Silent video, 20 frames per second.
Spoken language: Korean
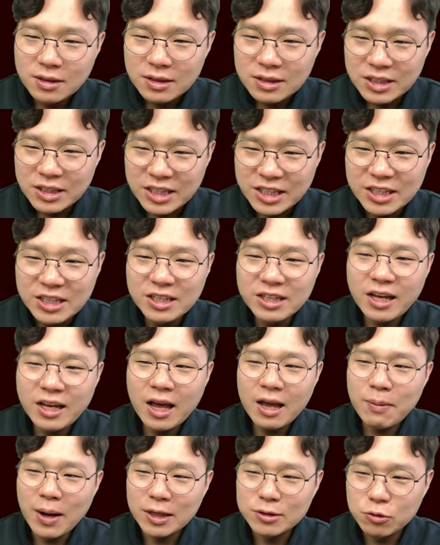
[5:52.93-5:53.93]

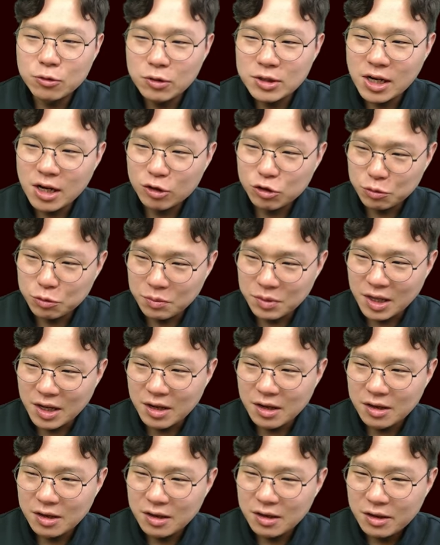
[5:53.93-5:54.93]
길게 반으로 잘라줍니다.
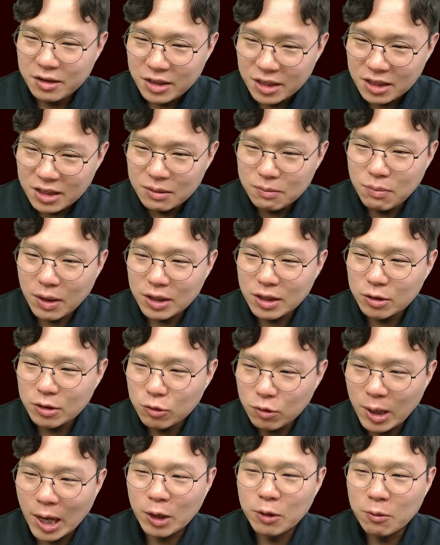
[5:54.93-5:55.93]
긴
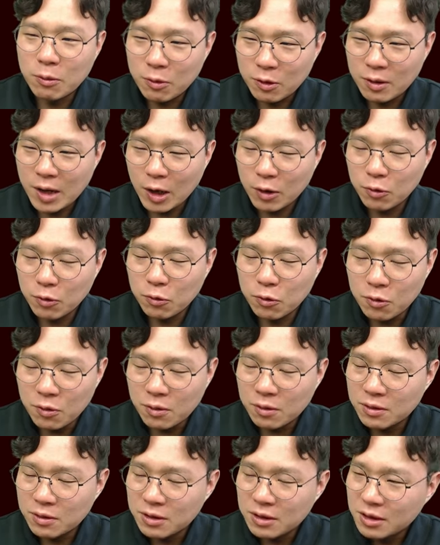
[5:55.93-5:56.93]
반향으로 가로, 가로로
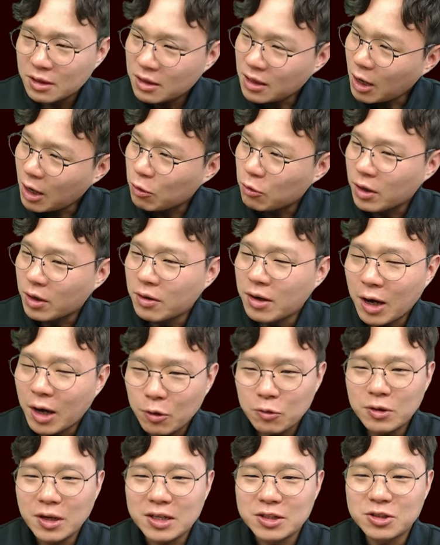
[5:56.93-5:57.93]
가로인가요?
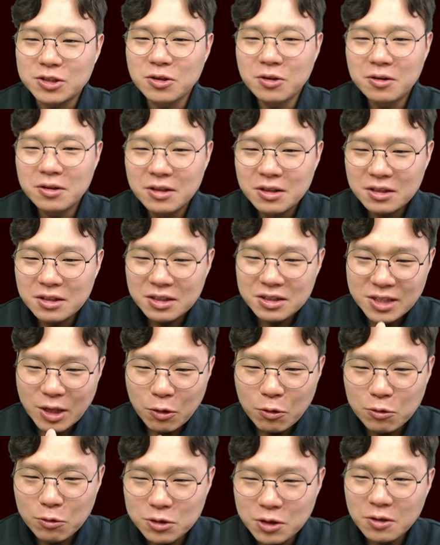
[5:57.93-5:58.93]
가로는 아니죠.
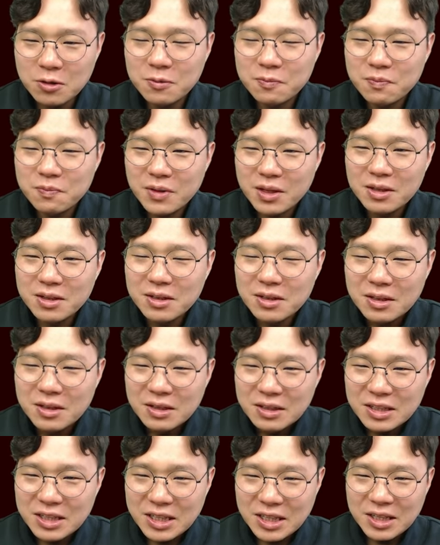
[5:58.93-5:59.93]
세로로죠.
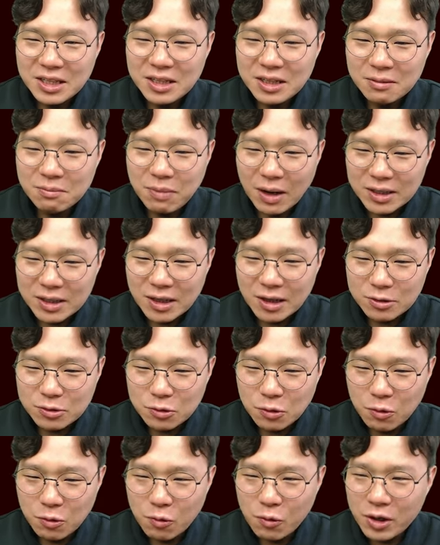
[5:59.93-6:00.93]
긴
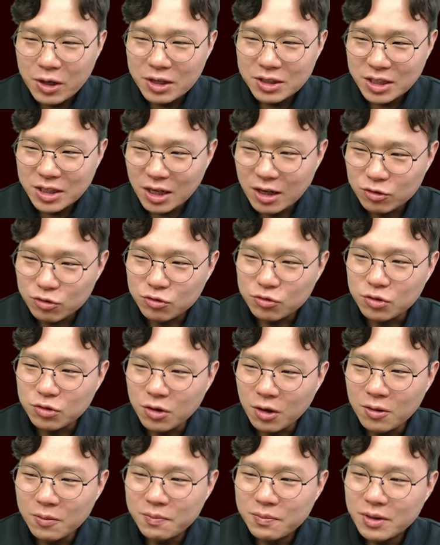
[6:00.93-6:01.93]
방향으로 오이를 잘라주고요.